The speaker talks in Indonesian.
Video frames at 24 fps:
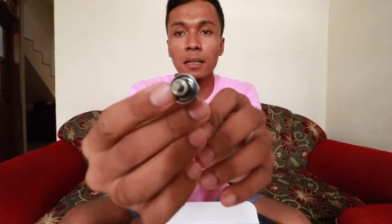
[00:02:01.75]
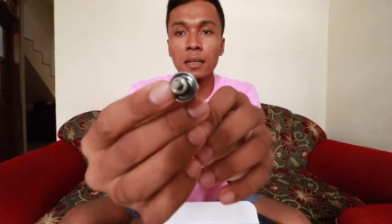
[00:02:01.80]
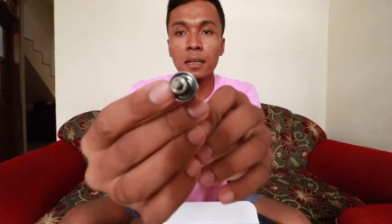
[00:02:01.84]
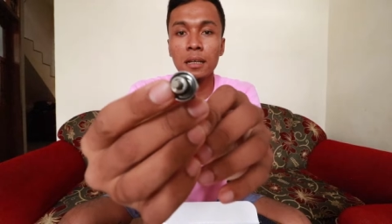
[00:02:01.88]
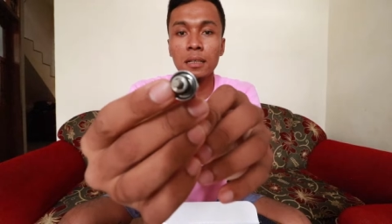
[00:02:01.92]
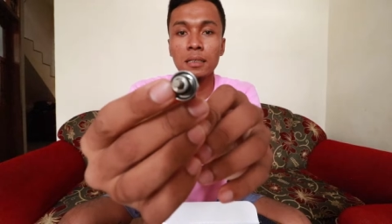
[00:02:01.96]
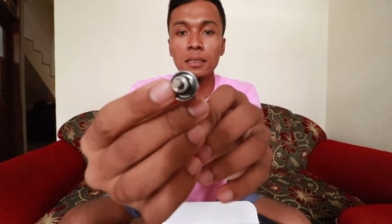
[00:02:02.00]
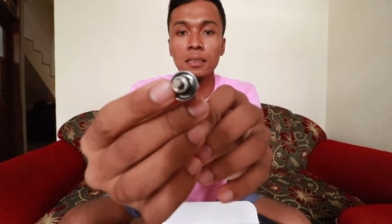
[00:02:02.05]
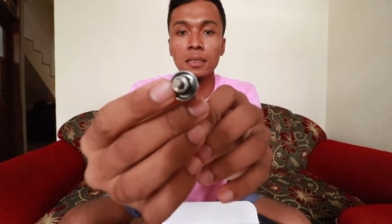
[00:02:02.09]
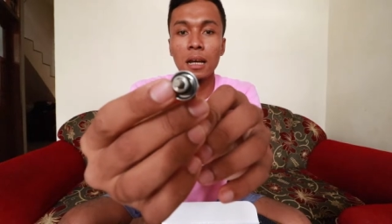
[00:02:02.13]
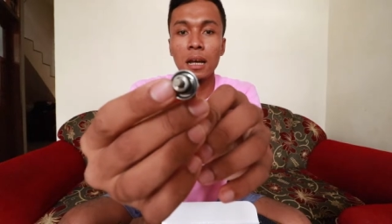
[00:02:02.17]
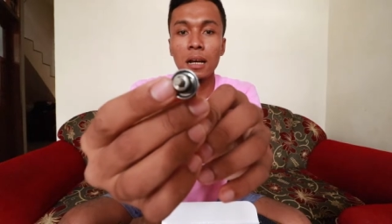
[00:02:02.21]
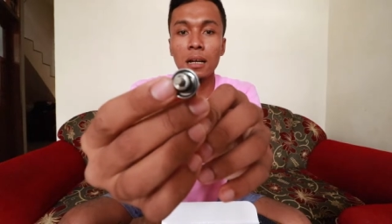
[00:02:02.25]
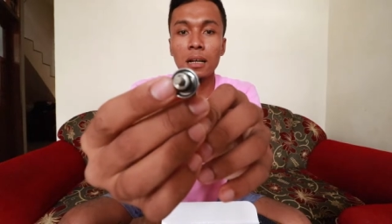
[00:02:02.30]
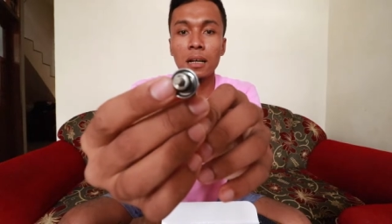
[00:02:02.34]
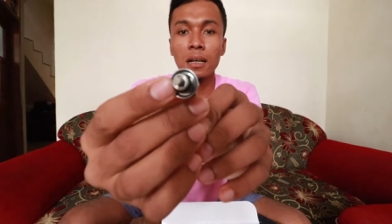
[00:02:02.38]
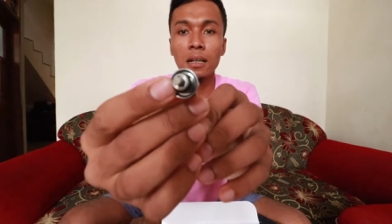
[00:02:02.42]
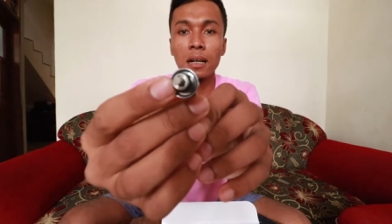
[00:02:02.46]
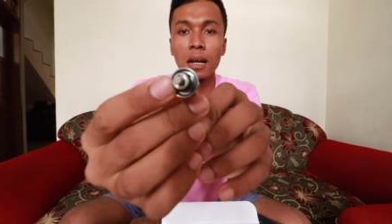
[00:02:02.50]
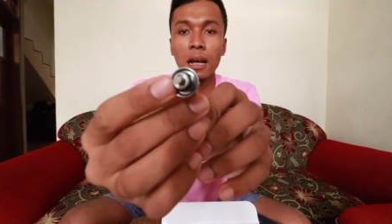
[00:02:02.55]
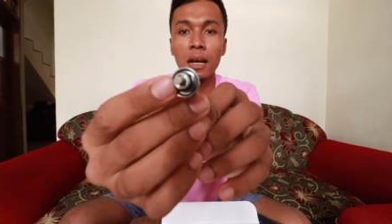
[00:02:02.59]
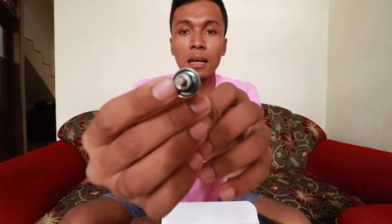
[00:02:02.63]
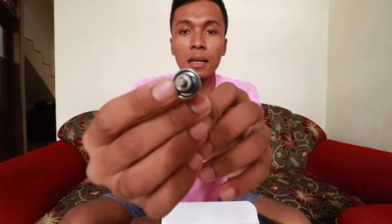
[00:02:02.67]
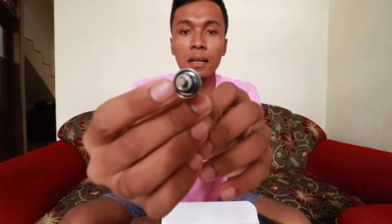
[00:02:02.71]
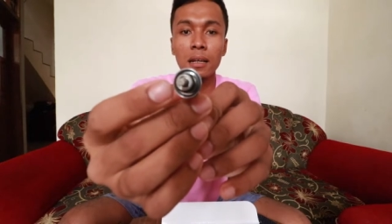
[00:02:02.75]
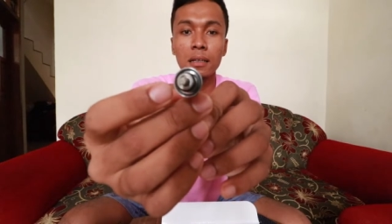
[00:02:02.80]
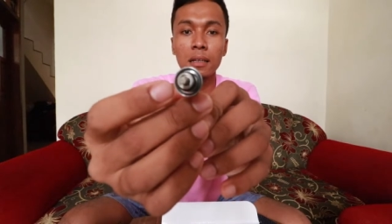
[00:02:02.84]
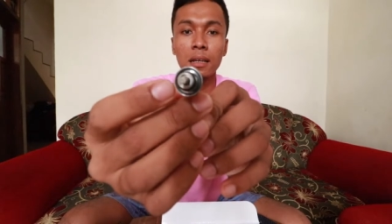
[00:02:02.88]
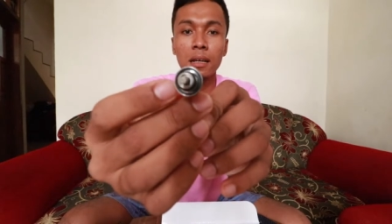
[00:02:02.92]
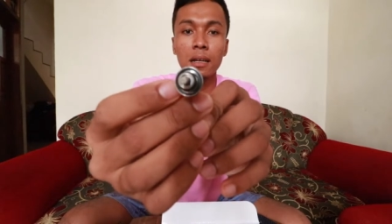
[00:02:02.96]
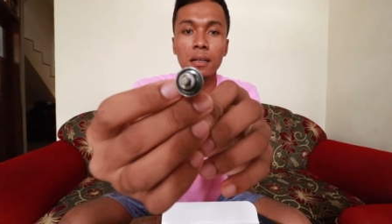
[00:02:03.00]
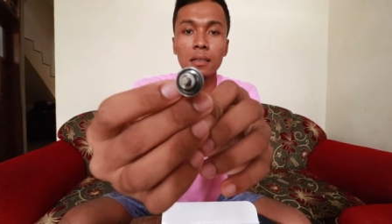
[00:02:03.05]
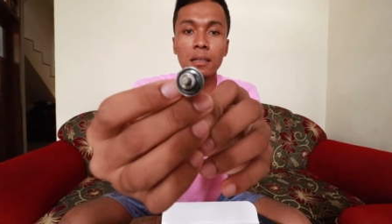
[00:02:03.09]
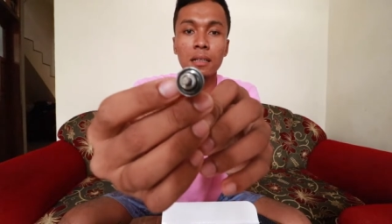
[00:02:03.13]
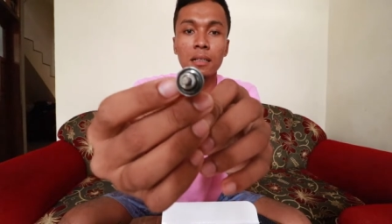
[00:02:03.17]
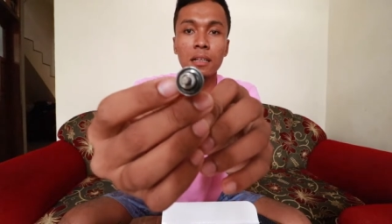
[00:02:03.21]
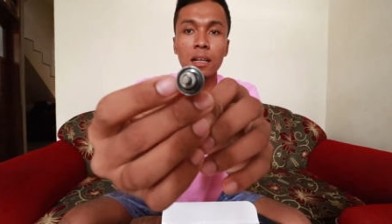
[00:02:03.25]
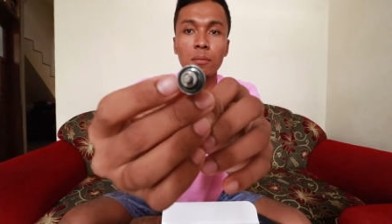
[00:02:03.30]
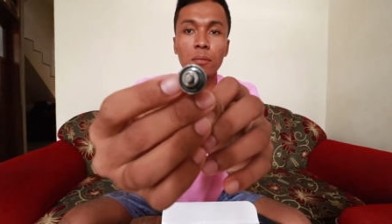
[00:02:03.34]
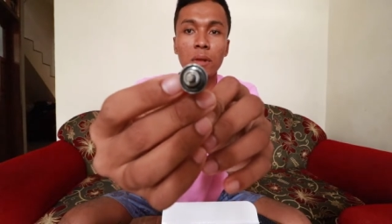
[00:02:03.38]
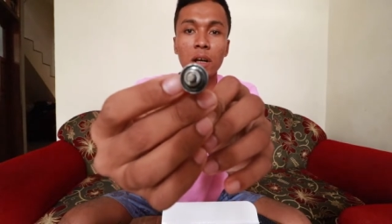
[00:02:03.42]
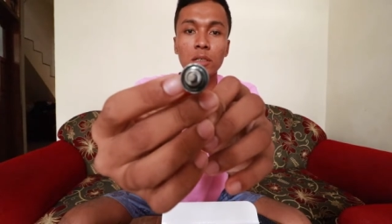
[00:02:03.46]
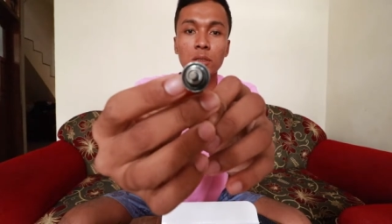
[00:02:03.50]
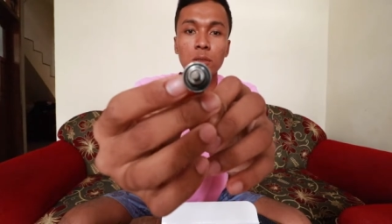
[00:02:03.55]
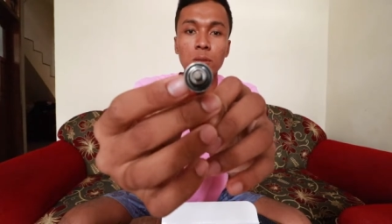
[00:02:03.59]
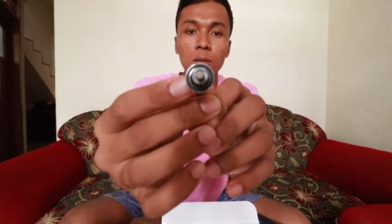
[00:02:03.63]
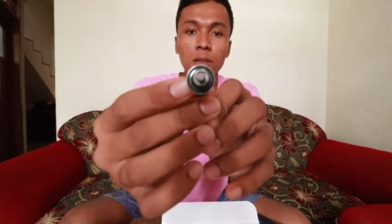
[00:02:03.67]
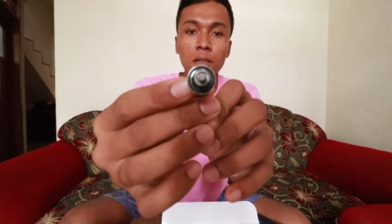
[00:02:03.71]
guys, agar airnya tidak
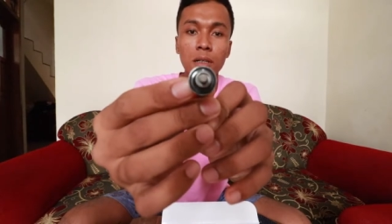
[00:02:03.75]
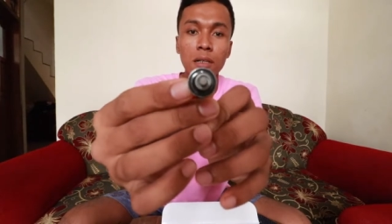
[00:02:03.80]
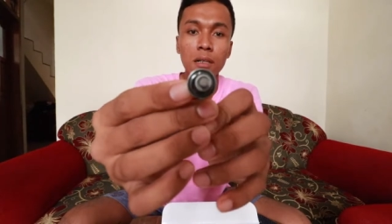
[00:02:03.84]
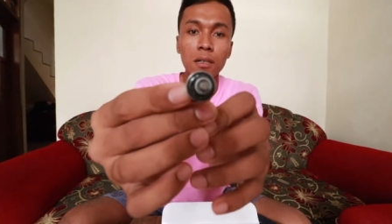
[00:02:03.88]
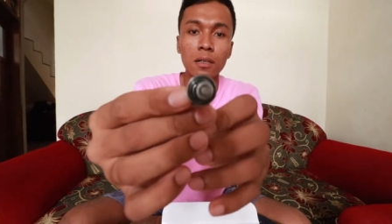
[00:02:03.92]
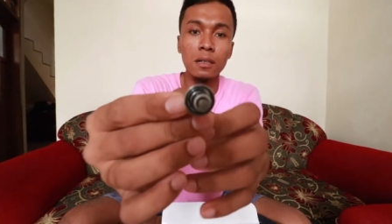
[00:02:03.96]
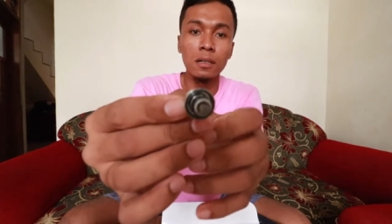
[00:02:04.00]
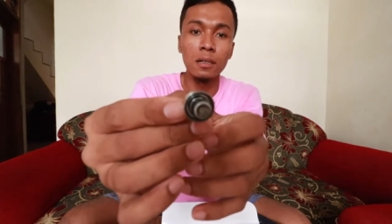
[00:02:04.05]
masuk ke